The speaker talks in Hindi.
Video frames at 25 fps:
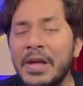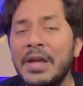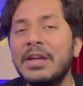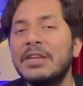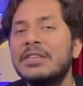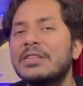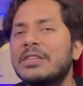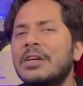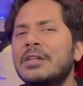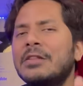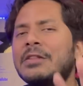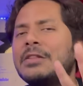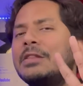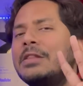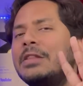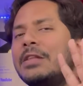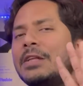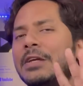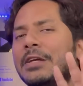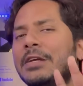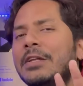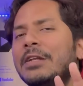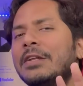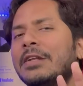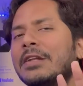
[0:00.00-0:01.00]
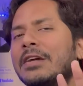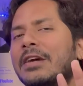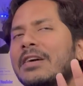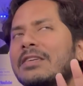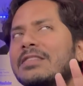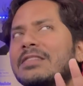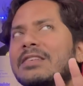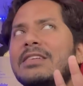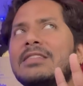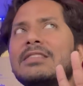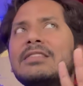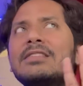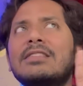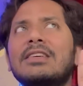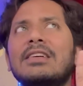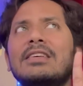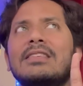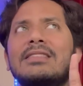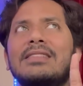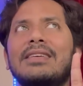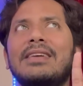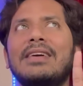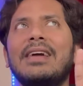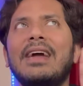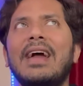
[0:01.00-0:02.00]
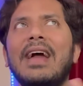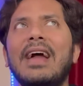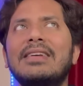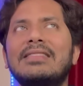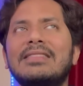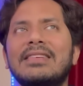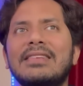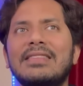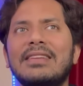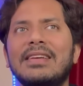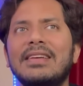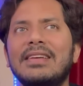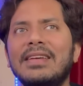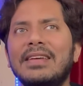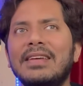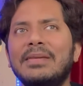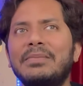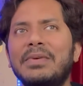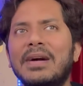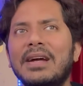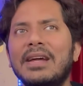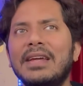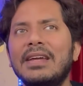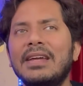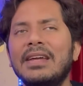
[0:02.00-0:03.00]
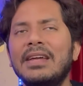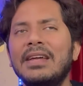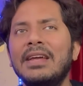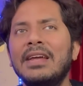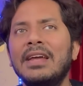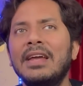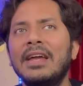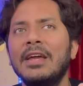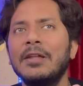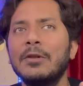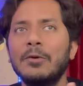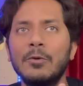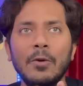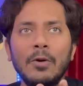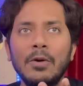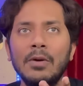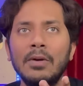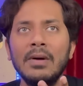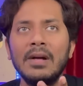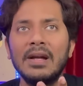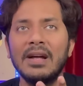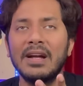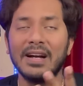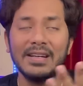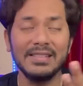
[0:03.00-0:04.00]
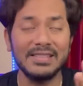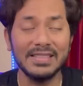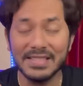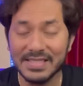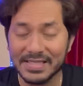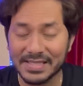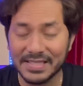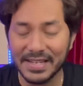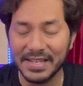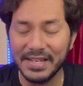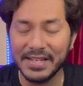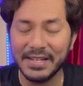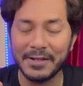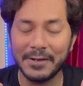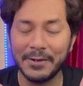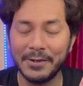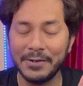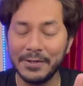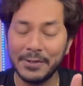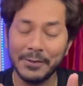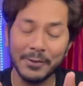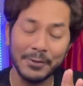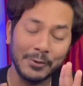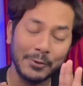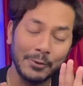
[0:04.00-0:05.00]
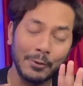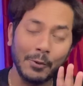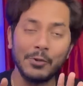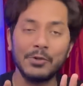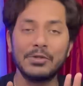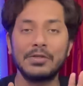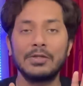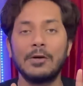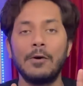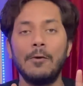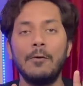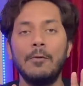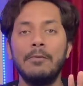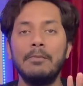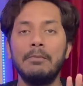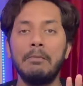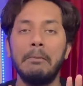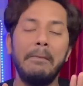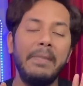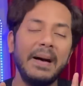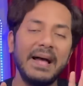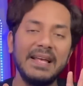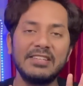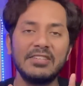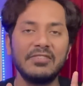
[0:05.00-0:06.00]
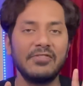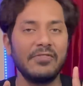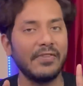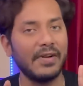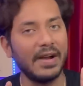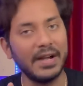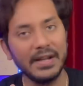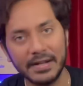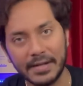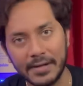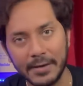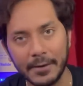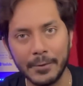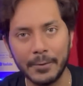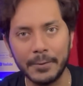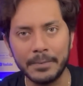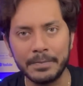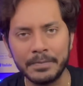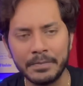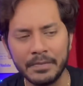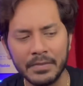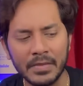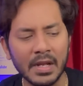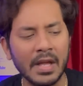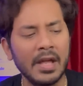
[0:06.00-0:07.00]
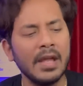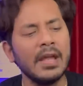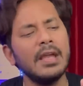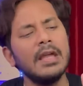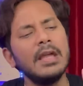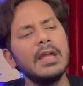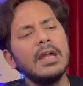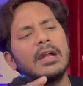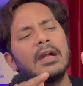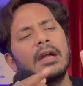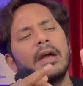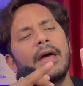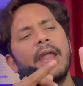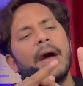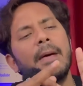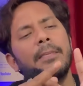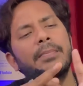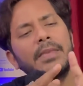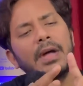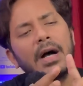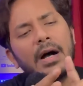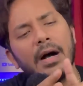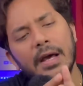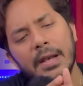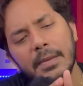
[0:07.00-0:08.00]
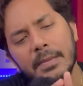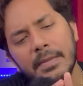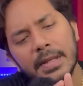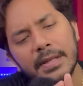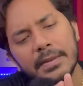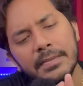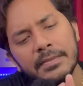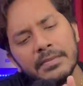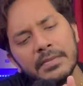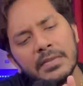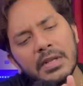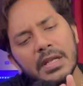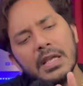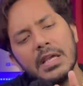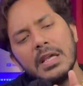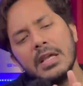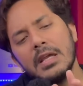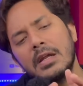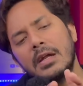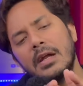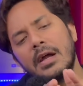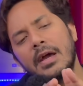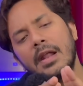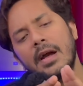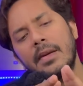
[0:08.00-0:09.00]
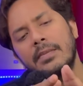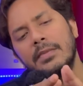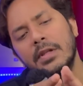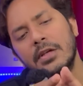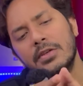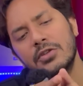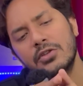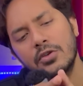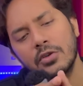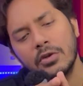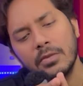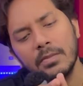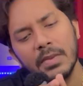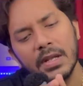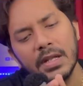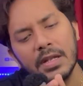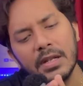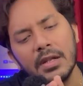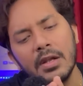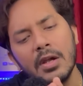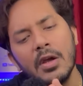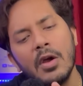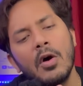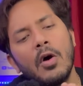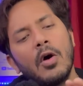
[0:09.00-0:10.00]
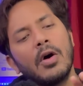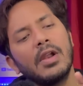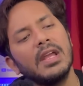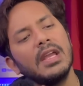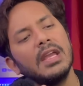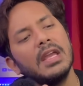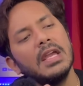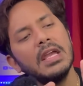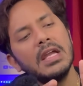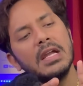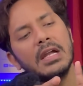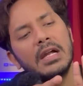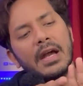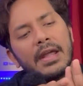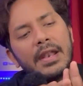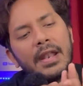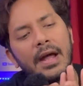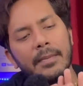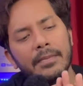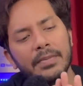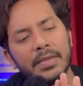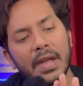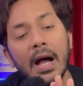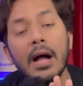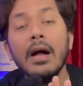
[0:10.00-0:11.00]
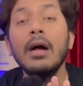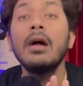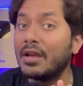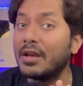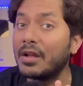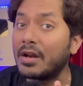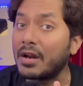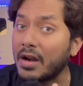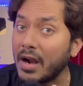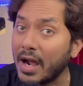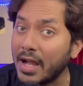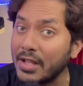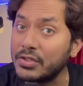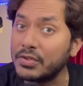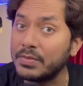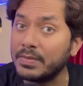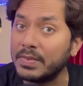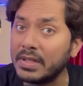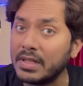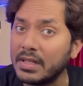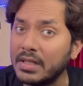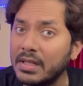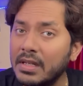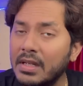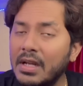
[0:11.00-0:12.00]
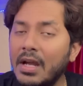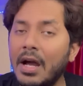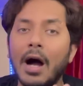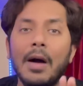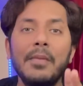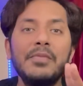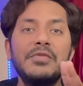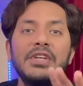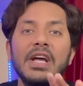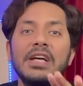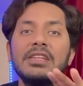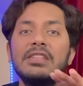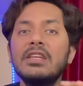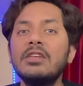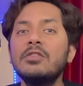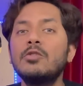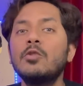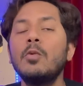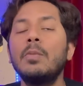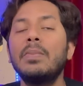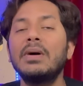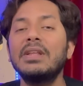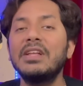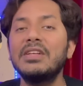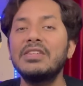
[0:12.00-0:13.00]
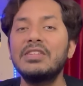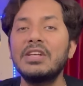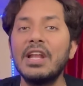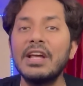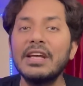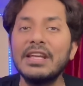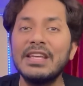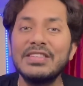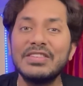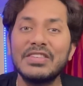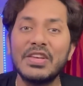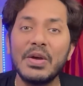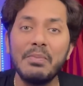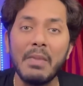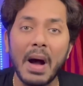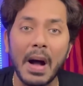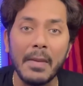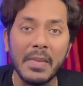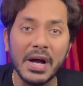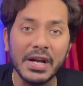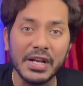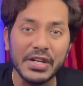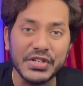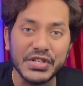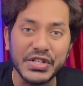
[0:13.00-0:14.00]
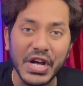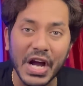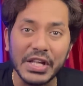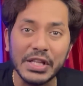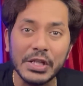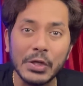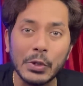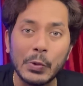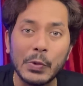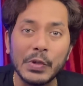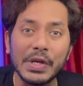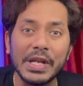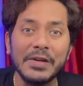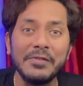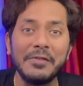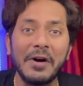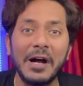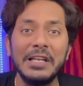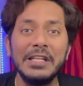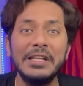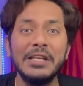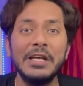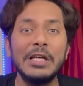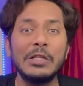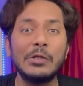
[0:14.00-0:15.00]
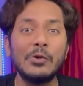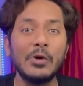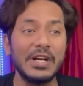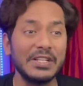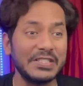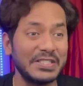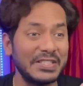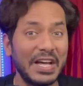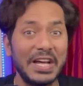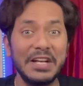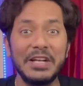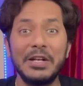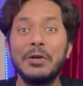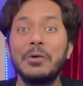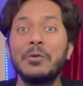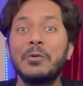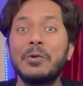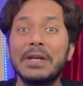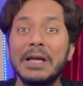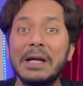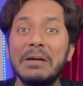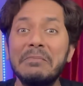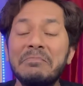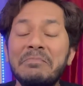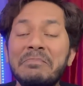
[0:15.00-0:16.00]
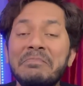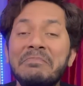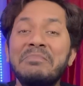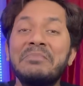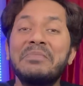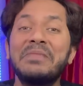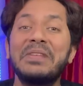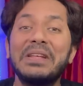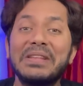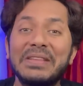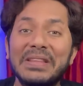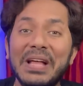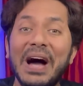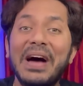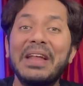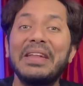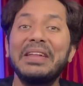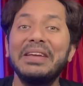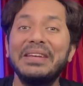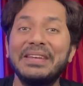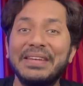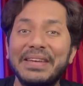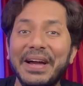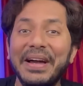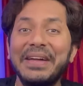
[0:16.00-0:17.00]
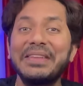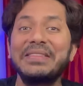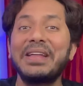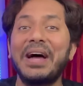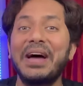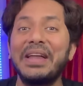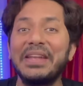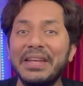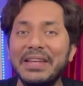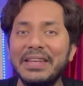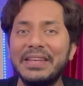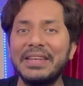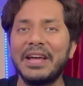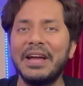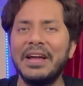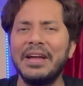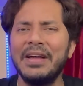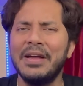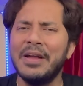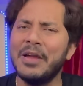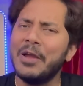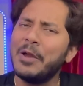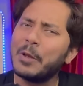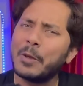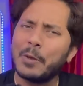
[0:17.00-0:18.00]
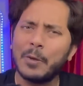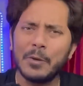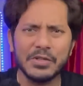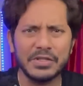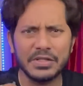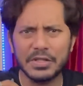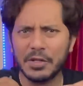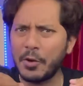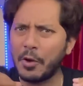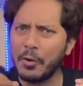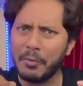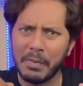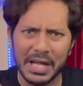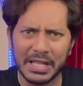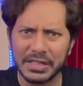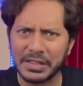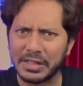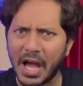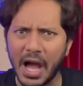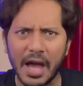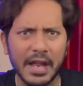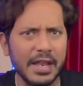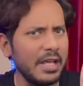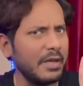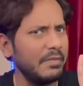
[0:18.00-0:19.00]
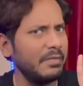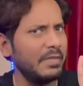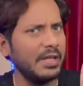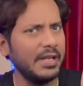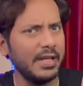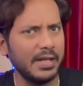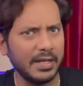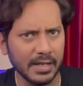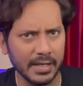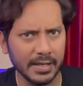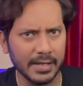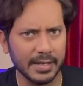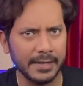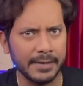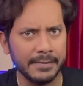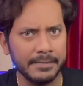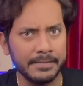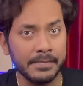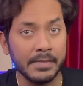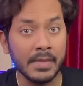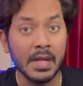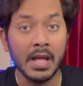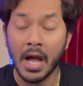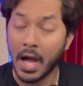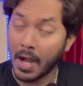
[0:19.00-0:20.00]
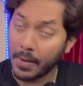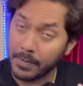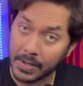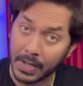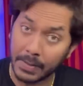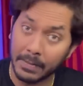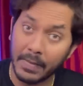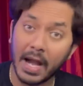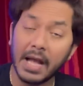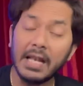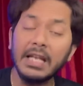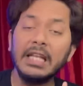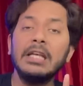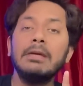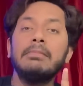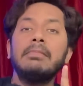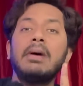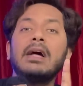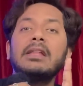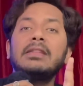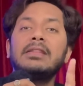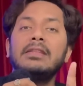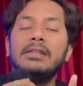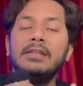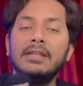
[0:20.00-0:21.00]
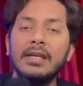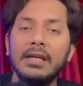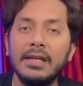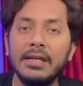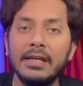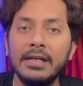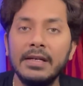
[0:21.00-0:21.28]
इसके तीन कजिन्स इसके ऐसे थे कि भाई इनको कजिन्स नहीं कहो इनको दोस्त कहो बेस्ट फ्रेंड कहो एक का नाम था हरमन एक का नाम था सुखमन और एक का नाम था राजवीर अब जैसे इसको पता चला कि इसके मामा की शादी होने वाली है तो एक्साइटेड हो गया कि तारीख क्या है तारीख क्या है कुछ दिनों बाद तारीख भी निकल गई अब कमाल की बात ये